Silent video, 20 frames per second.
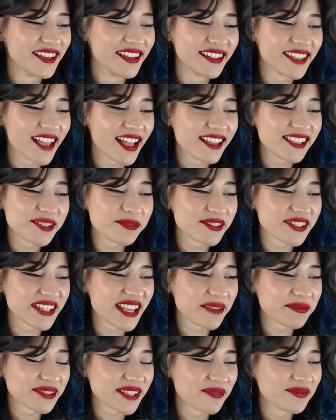Yanlış bir şey
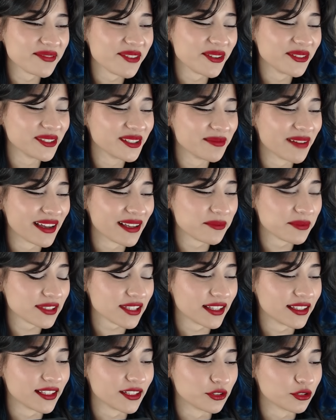yapsam ne olur? Bak bir
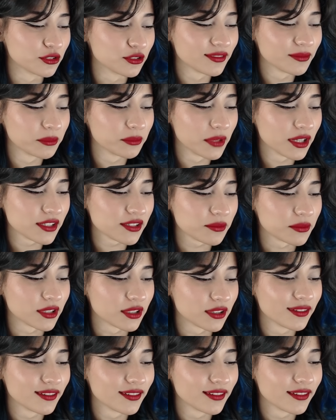saniye dur. Bak
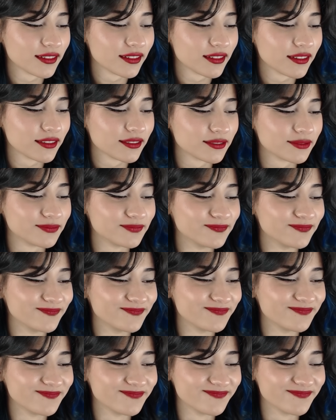şimdi.
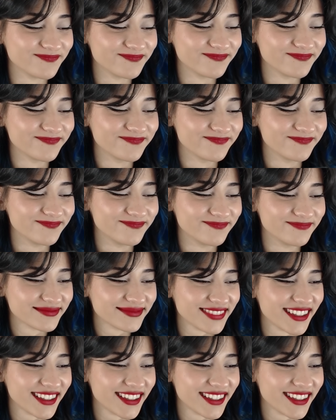Hmm.